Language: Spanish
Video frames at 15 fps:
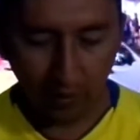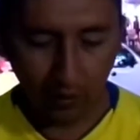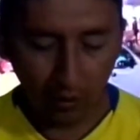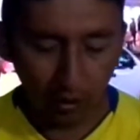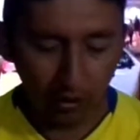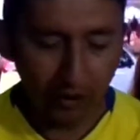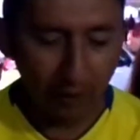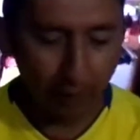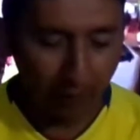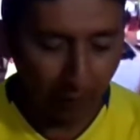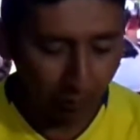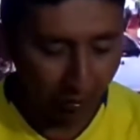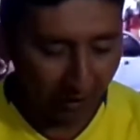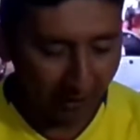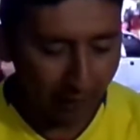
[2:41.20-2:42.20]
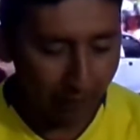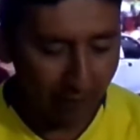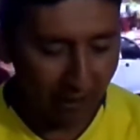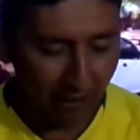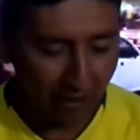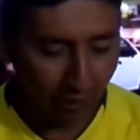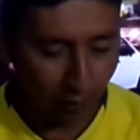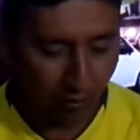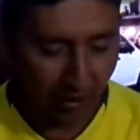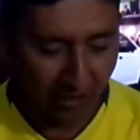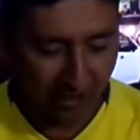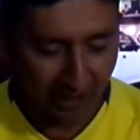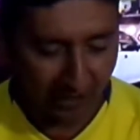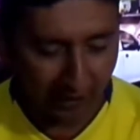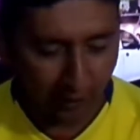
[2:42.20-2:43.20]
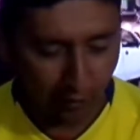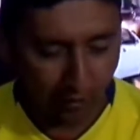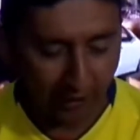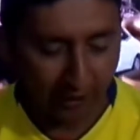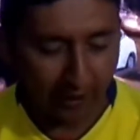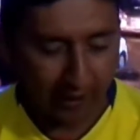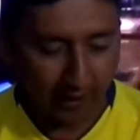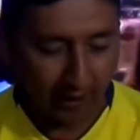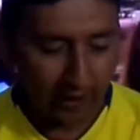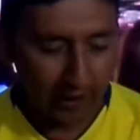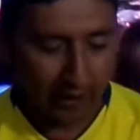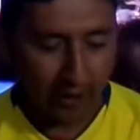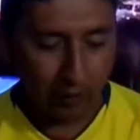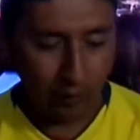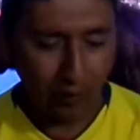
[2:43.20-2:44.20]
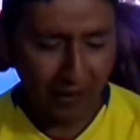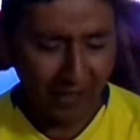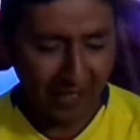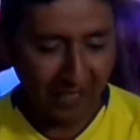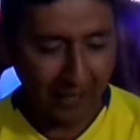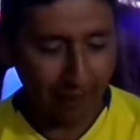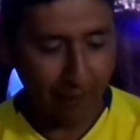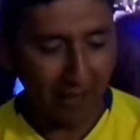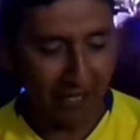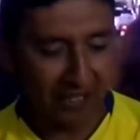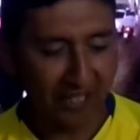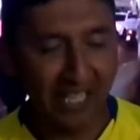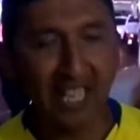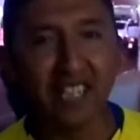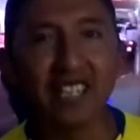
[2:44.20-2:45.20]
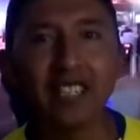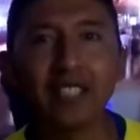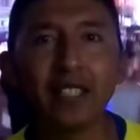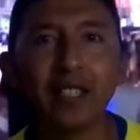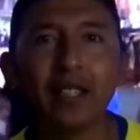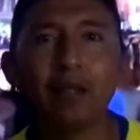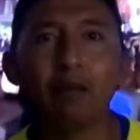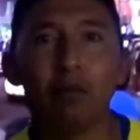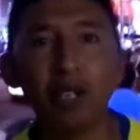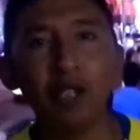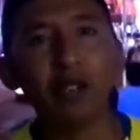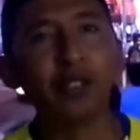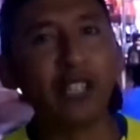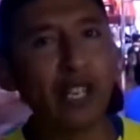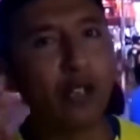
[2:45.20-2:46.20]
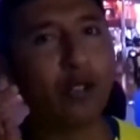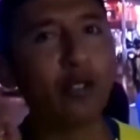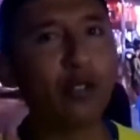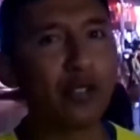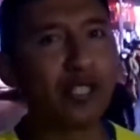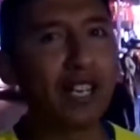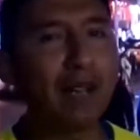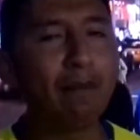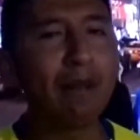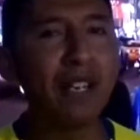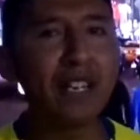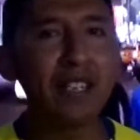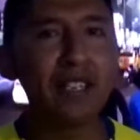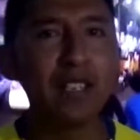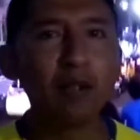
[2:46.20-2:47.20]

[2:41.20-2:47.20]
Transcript: Otra pregunta que me hace una seguidora. ¿Cuántas cámaras tienes? Bueno, tengo dos cámaras,